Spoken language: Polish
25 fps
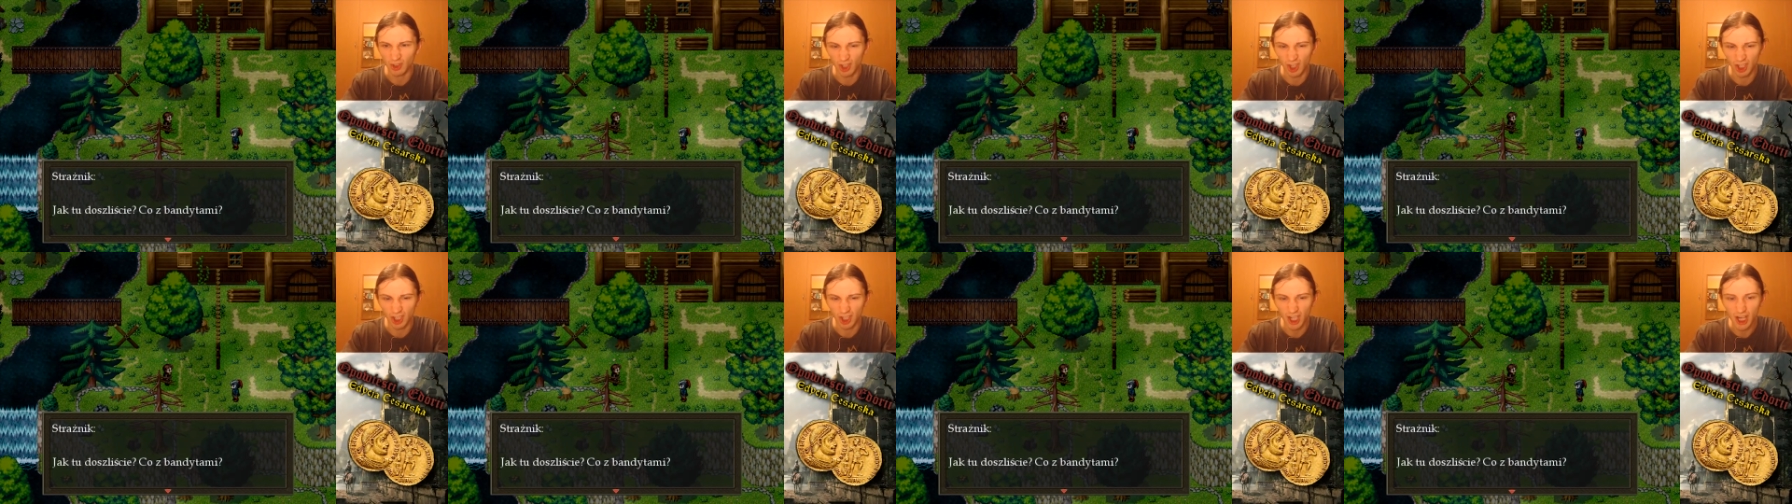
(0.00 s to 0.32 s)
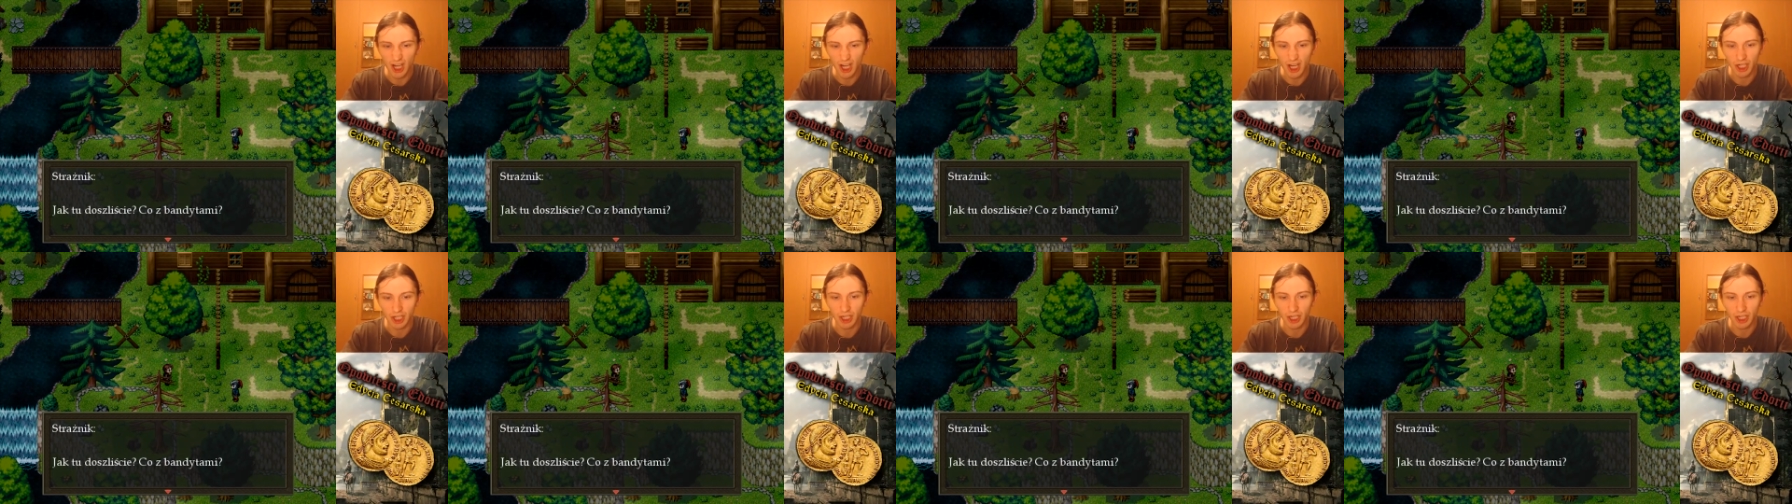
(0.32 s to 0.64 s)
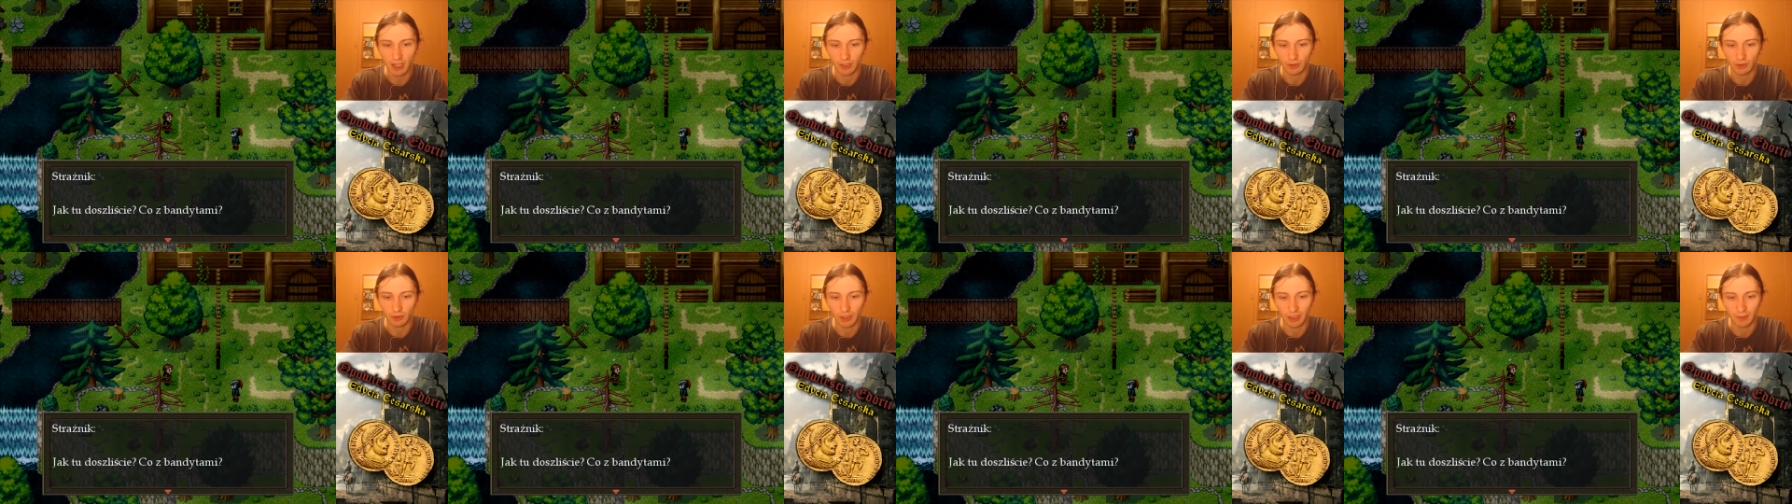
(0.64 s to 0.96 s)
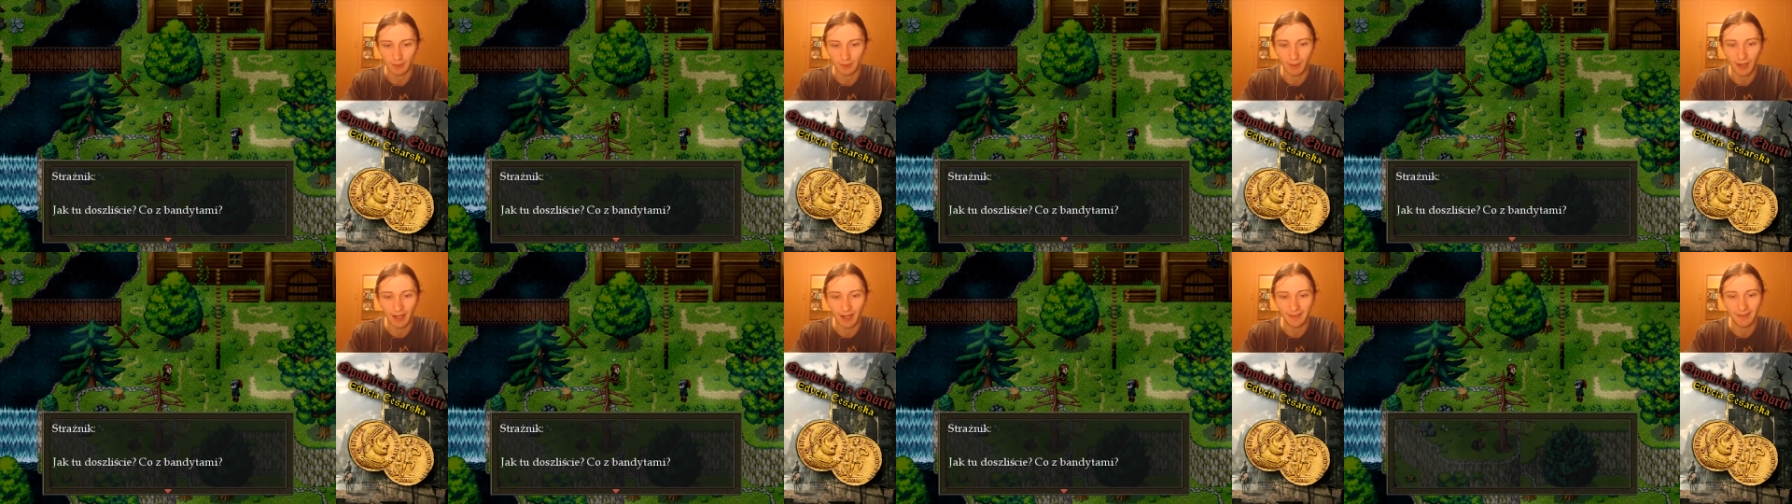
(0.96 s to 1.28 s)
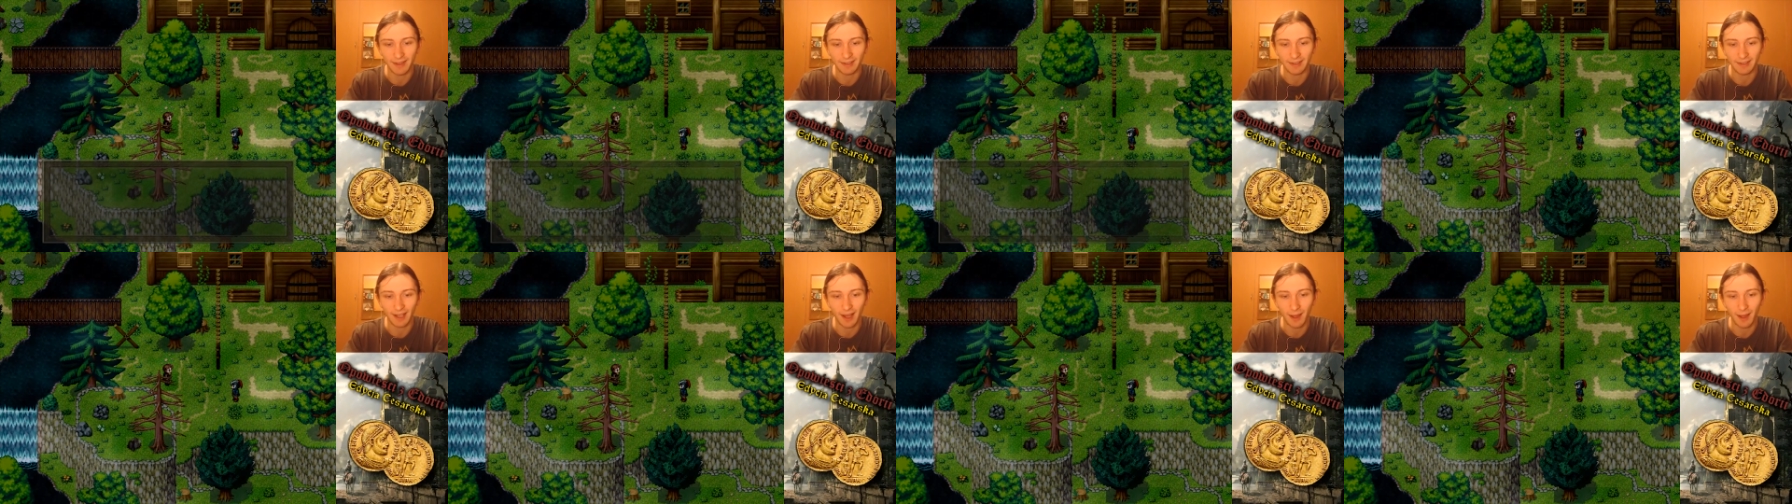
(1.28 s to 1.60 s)
tu doszliście? co z
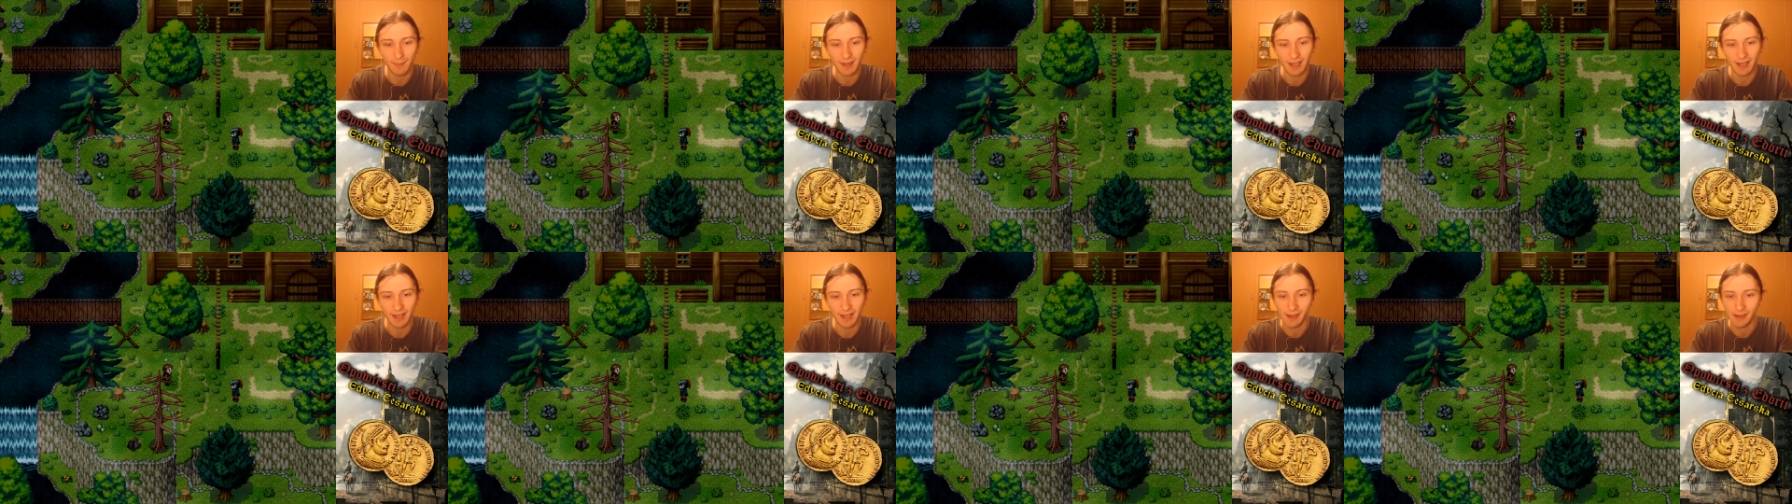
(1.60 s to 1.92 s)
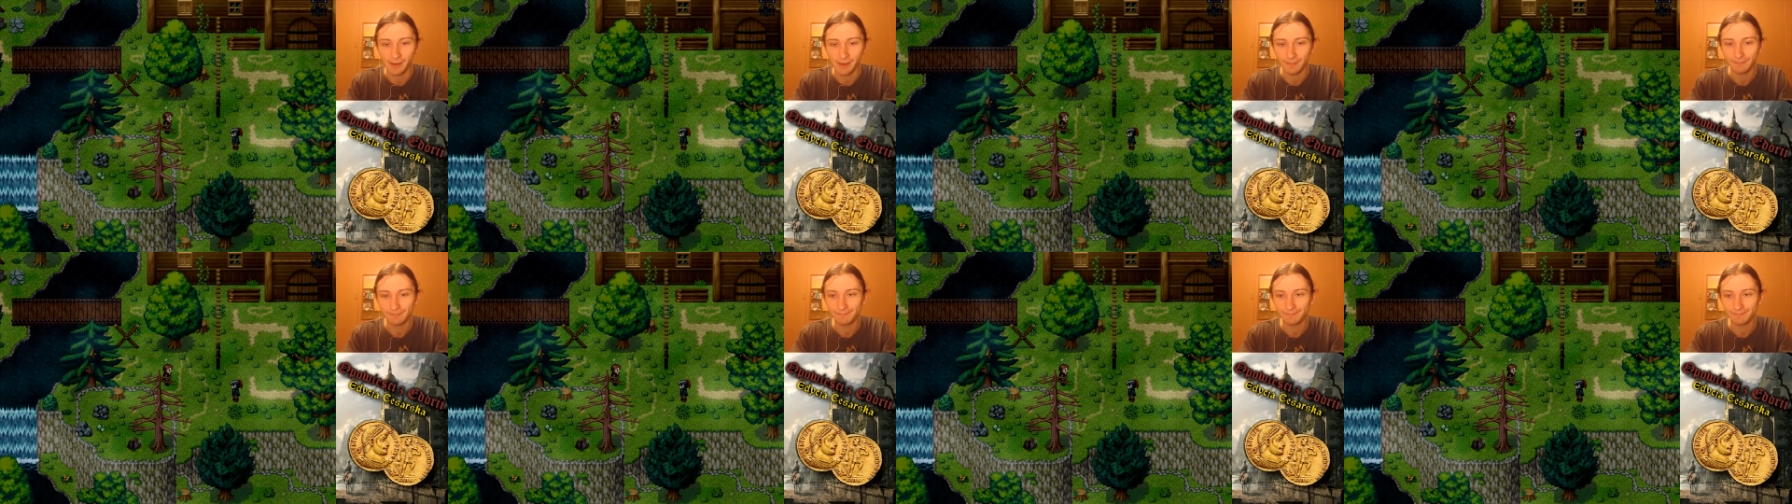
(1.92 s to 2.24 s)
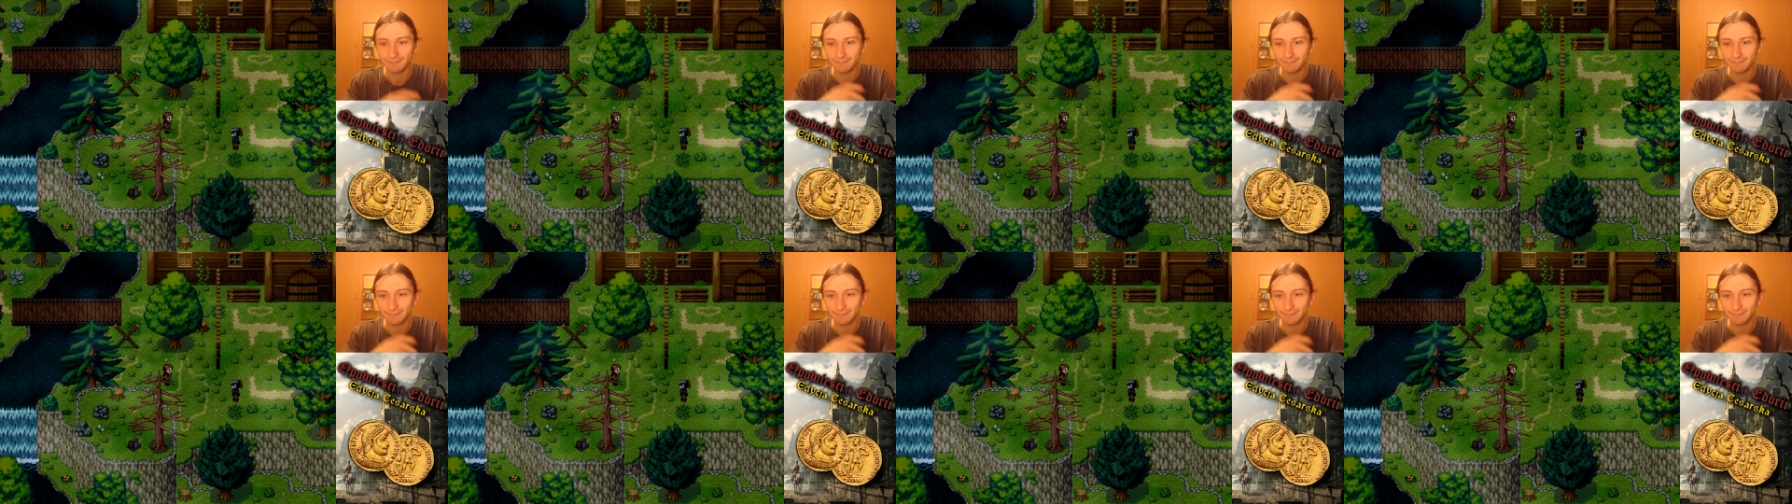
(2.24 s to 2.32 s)
bandytami?